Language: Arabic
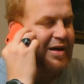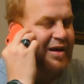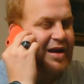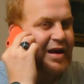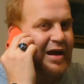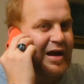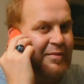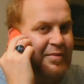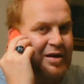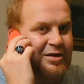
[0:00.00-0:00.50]

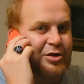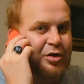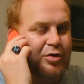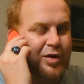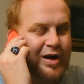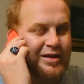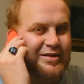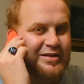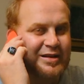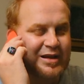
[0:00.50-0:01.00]
ابلغ امل
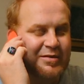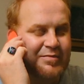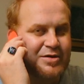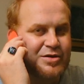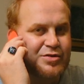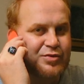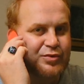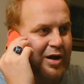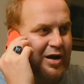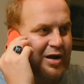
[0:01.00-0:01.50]
دلوقتي
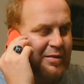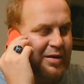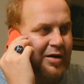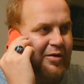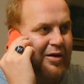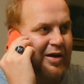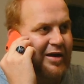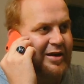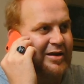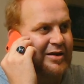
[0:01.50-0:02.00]
تلبس وهجيبها
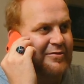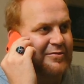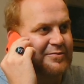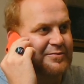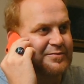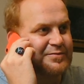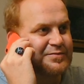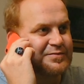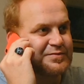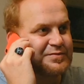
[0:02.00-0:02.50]
واجي
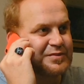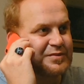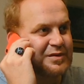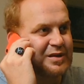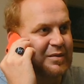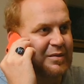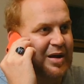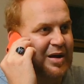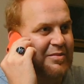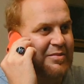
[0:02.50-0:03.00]

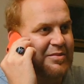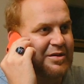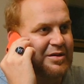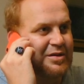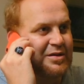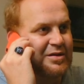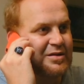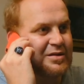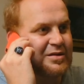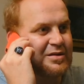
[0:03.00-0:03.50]
تمام
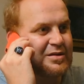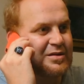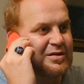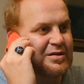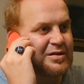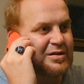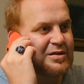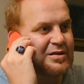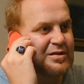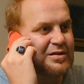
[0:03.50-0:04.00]
تشكر
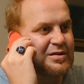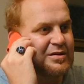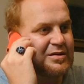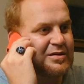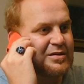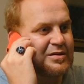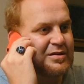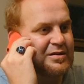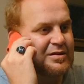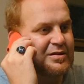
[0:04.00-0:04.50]
تشكر
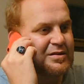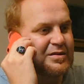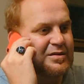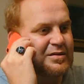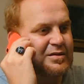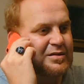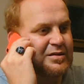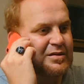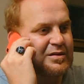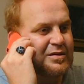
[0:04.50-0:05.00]
تشكر
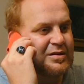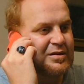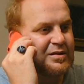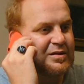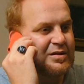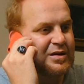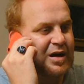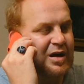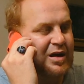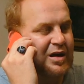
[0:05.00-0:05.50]
يا انس
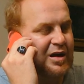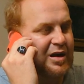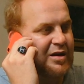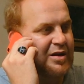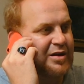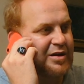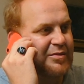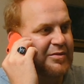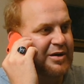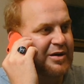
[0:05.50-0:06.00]
تشكر الله
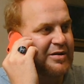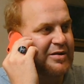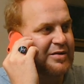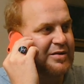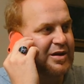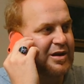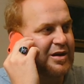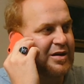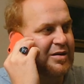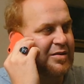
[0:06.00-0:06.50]
تشكر
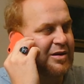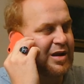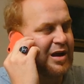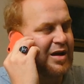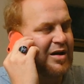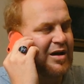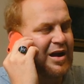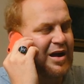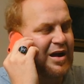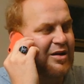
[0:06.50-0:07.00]
اخونا انس
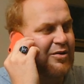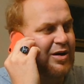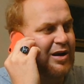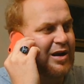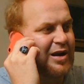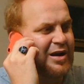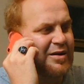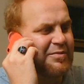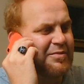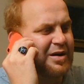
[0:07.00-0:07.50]
لا يا اخي
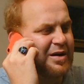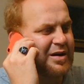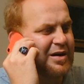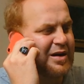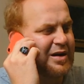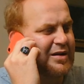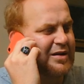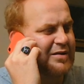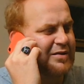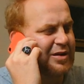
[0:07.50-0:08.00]
ولا يهمك
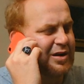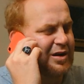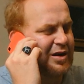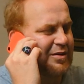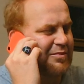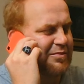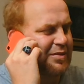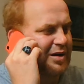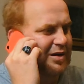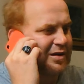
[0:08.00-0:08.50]
يا اخي ولا
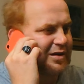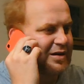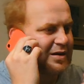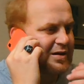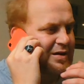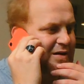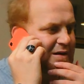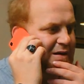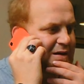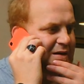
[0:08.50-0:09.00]
يهمك
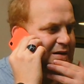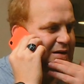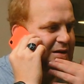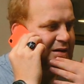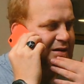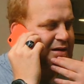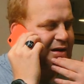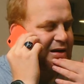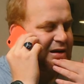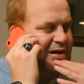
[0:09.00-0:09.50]
انا
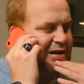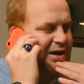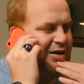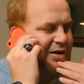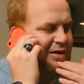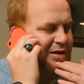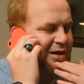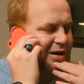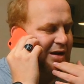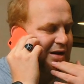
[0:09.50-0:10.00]
عارف والله
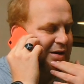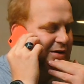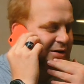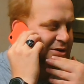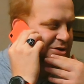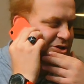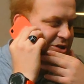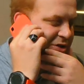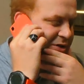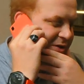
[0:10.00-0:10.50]
انت صاحب
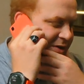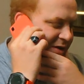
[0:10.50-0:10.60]
واجب